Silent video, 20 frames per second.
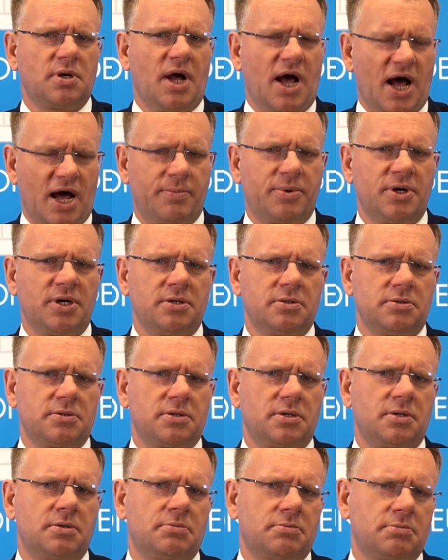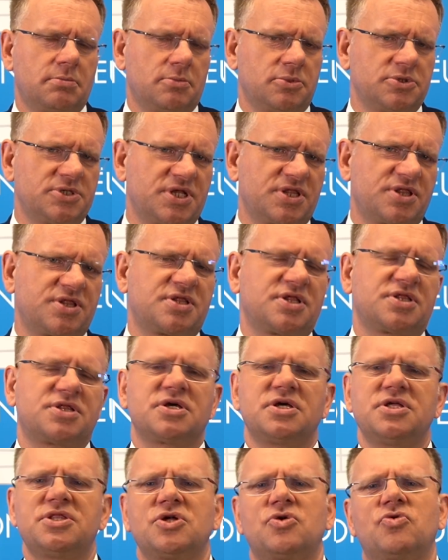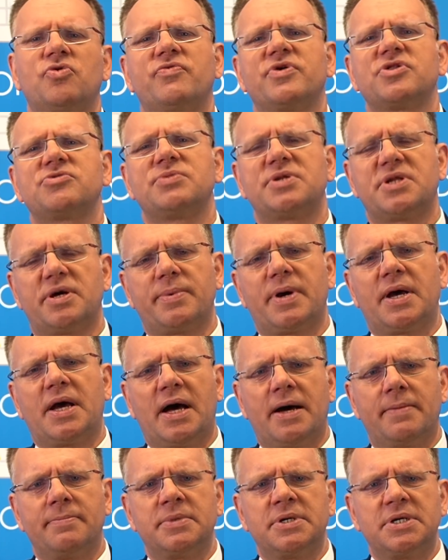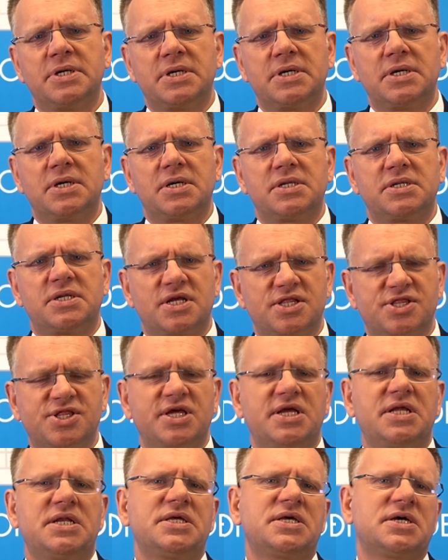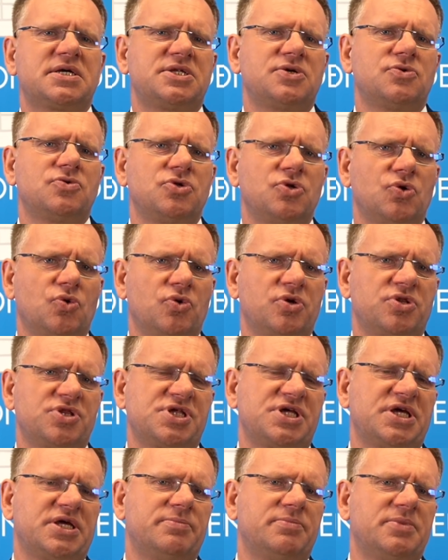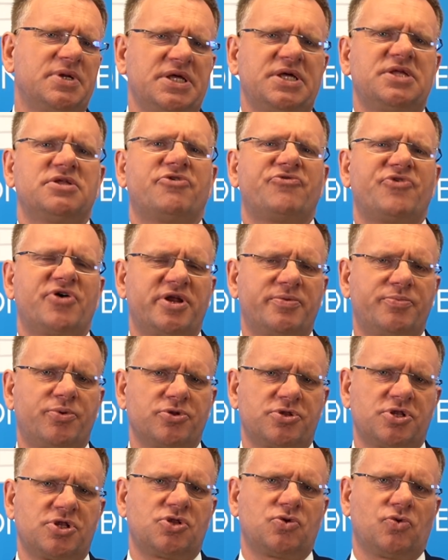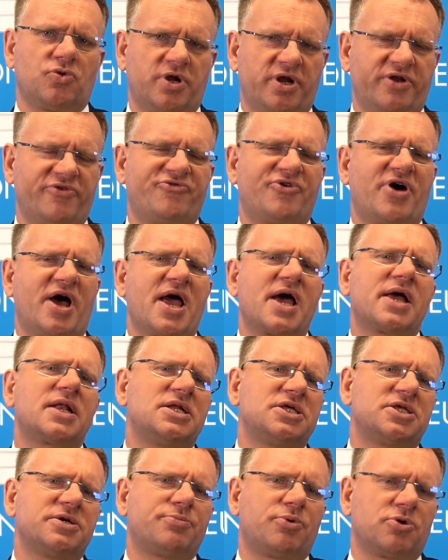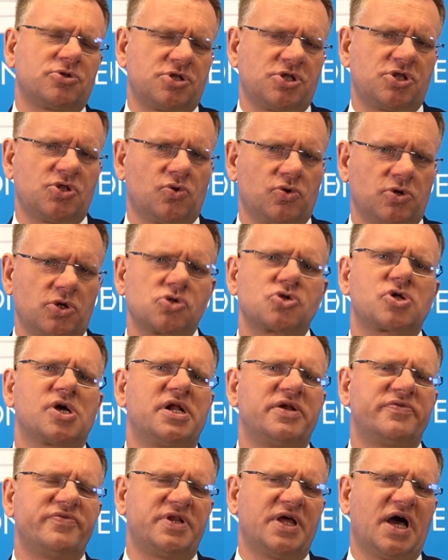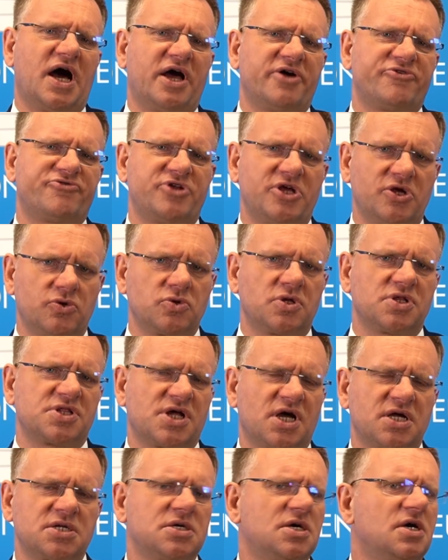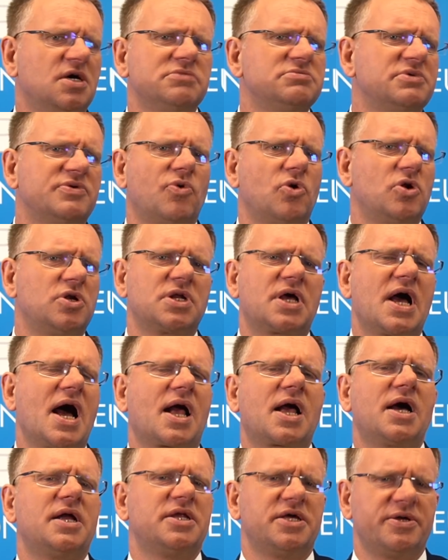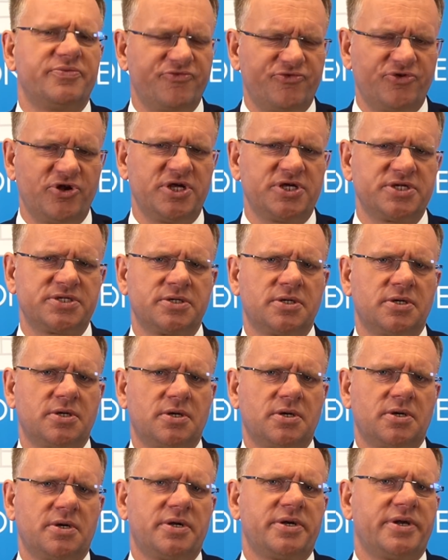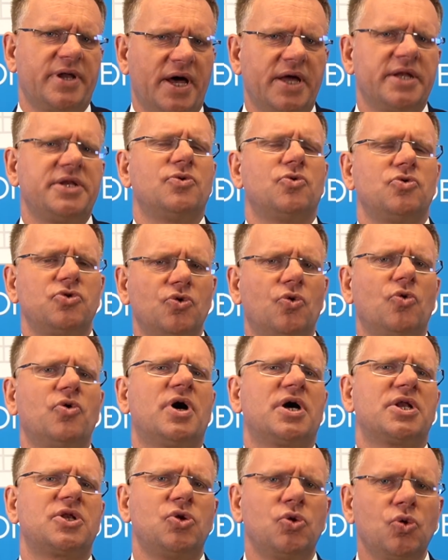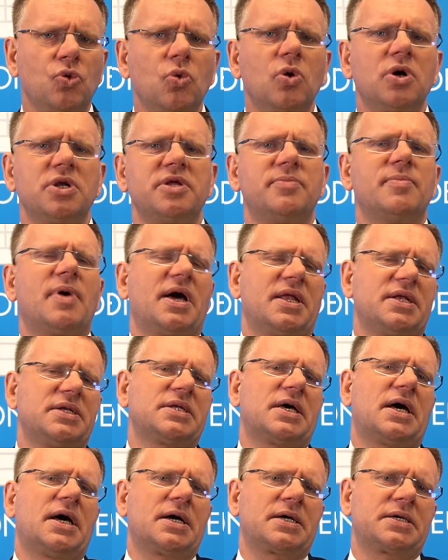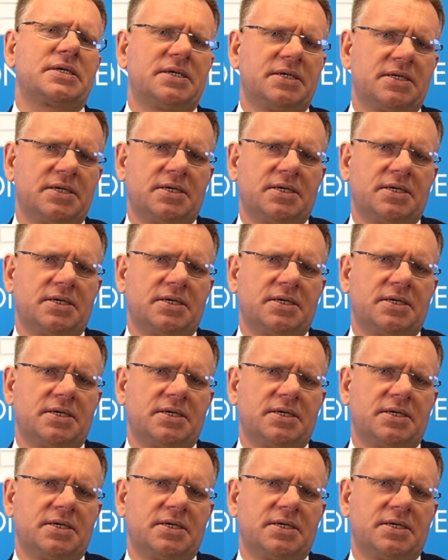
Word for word: Aber, und das ist das Risiko, was wir dabei haben, tatsächlich hat die Union sich eben nicht auf eine Position, eine freiheitliche Position gestellt, wie die AfD und gesagt, wir wollen gar keine Impfpflicht. Nein, die Union hat nur dem Antrag